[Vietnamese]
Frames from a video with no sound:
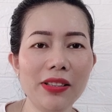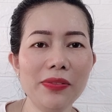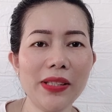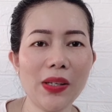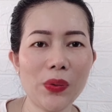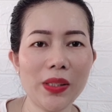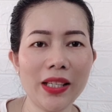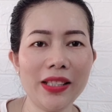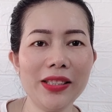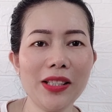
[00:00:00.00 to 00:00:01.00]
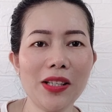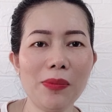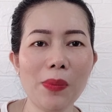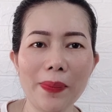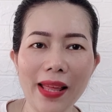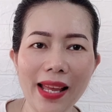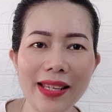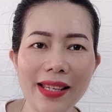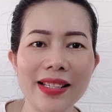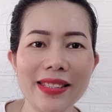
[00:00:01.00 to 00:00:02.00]
thích video của Thủy cho Thủy một
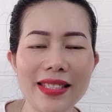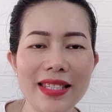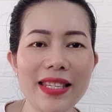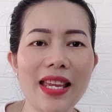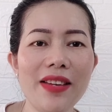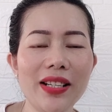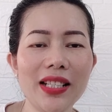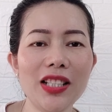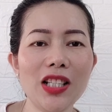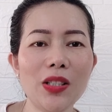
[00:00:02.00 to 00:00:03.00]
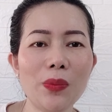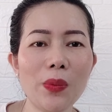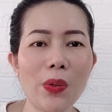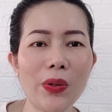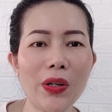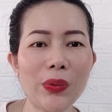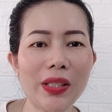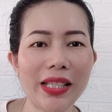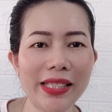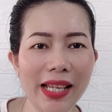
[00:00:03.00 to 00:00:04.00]
like, chia sẻ và đăng ký kênh ủng hộ kênh của
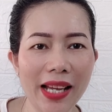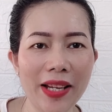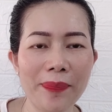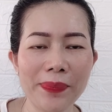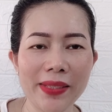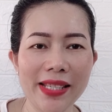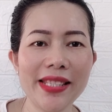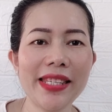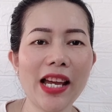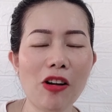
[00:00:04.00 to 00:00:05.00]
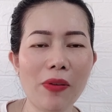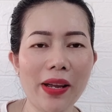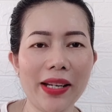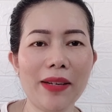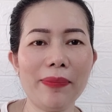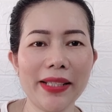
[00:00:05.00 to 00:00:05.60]
Thủy nha. Thủy xin chào và hẹn gặp lại